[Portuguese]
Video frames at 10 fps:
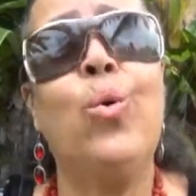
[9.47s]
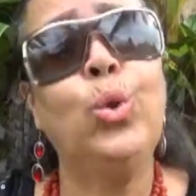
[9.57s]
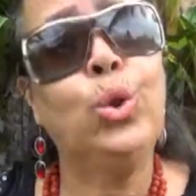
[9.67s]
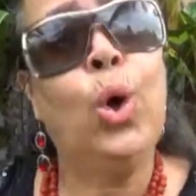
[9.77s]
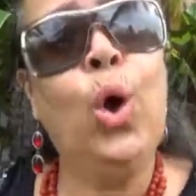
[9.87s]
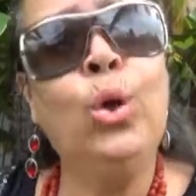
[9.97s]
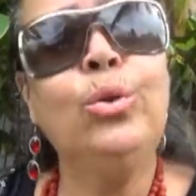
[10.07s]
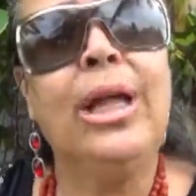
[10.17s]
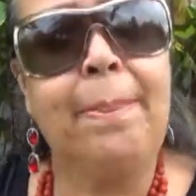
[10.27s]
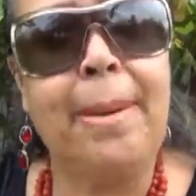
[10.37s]
o
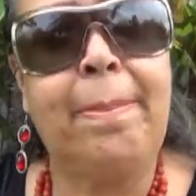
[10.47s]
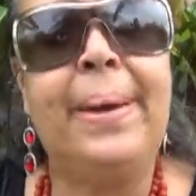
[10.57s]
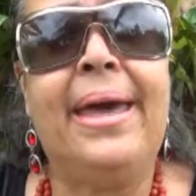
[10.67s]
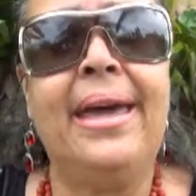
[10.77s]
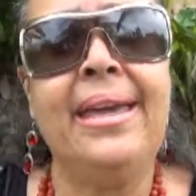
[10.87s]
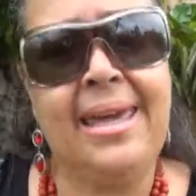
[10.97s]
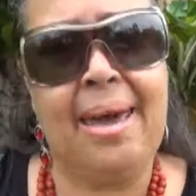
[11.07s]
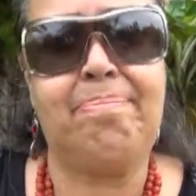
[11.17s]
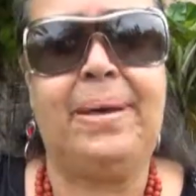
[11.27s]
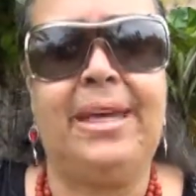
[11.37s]
dono da app, que
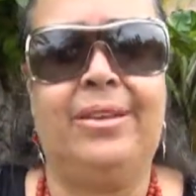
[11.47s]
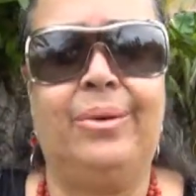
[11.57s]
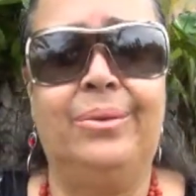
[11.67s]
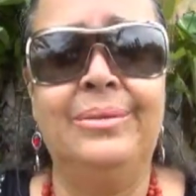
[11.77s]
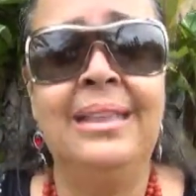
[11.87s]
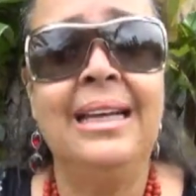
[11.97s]
é Pedro.